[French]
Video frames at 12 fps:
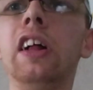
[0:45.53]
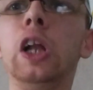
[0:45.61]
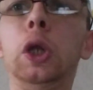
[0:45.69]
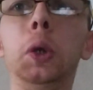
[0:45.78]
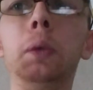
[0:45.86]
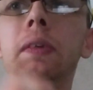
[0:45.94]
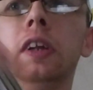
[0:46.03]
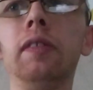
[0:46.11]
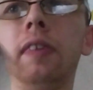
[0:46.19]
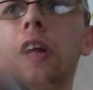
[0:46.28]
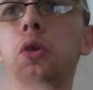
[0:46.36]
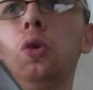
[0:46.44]

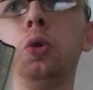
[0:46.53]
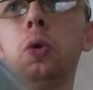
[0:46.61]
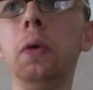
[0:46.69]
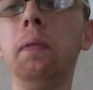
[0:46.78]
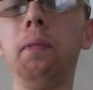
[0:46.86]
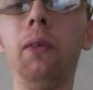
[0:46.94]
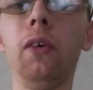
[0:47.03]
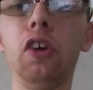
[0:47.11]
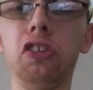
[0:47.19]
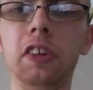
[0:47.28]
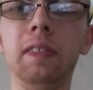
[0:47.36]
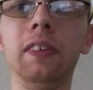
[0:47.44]
2022, pour
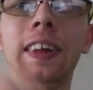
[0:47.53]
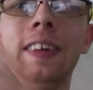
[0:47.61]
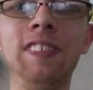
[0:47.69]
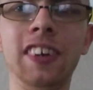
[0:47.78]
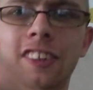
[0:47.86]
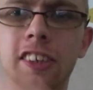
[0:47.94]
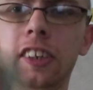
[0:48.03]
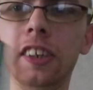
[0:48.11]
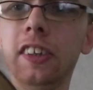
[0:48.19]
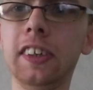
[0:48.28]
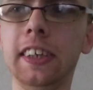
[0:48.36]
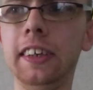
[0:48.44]
l'ensemble des
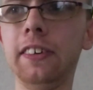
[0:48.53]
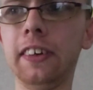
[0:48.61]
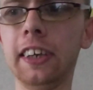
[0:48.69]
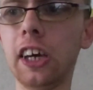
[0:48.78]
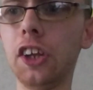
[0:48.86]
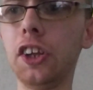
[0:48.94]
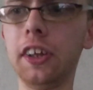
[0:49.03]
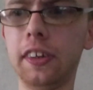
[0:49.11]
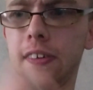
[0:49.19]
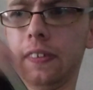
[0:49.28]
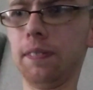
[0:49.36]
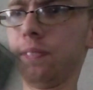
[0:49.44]
personnes qui regardent
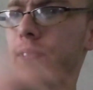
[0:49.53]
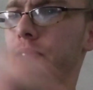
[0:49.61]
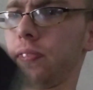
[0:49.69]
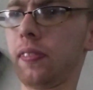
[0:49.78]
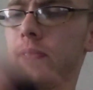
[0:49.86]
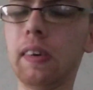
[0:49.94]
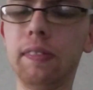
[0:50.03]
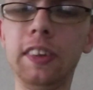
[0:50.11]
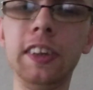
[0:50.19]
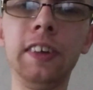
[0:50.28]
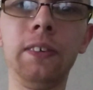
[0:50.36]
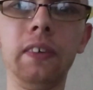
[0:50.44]
ma
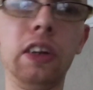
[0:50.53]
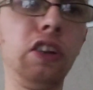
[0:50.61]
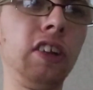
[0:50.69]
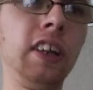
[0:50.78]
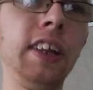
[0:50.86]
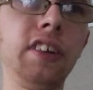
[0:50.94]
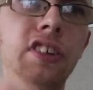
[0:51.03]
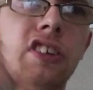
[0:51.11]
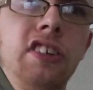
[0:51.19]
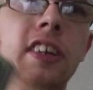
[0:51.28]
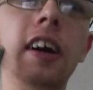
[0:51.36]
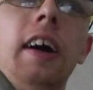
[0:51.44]
vidéo, les énergies
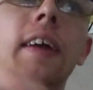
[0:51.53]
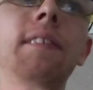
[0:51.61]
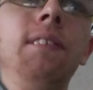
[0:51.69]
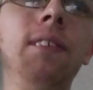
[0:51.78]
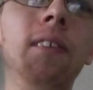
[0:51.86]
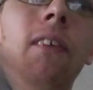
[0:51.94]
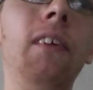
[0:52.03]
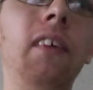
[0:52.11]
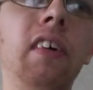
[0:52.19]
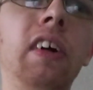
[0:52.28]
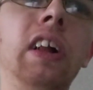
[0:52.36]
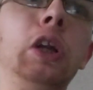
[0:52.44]
générales pour
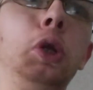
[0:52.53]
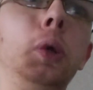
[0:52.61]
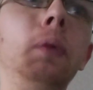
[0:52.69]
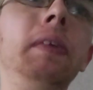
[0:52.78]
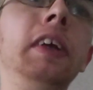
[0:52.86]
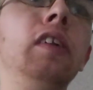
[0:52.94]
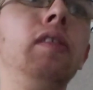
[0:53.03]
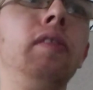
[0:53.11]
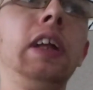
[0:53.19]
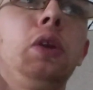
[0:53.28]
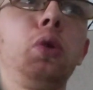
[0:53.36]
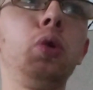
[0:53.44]

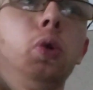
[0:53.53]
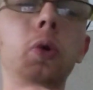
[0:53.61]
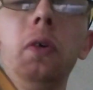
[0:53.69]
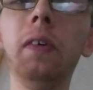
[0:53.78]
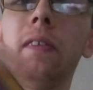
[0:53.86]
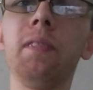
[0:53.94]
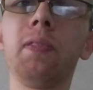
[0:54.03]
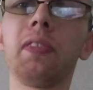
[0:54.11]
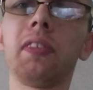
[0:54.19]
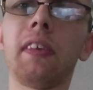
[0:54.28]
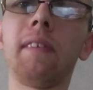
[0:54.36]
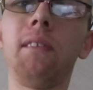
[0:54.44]
2022,
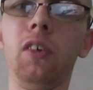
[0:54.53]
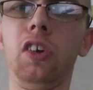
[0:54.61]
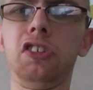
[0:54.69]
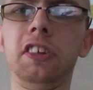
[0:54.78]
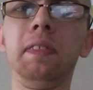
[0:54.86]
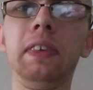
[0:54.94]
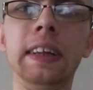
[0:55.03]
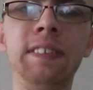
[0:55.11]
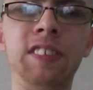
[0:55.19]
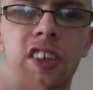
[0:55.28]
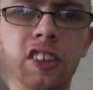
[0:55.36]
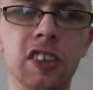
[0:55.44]
pour l'ensemble des
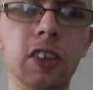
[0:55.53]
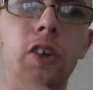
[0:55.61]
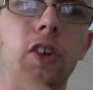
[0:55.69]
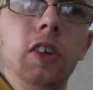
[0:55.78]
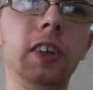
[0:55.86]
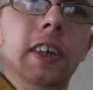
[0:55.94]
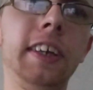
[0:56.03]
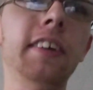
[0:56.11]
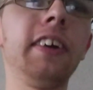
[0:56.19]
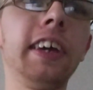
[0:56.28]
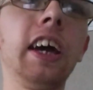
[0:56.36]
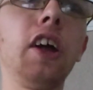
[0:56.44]
personnes qui
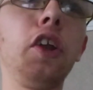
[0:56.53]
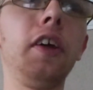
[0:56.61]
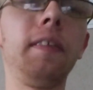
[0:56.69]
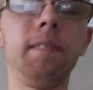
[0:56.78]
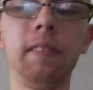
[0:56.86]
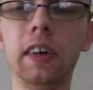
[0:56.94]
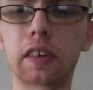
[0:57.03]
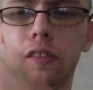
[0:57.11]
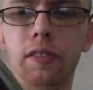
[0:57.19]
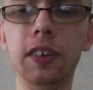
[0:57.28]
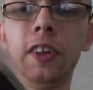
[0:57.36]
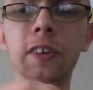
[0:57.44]
regardent ma
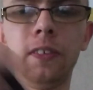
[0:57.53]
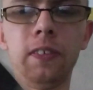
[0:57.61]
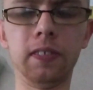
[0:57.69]
vidéo.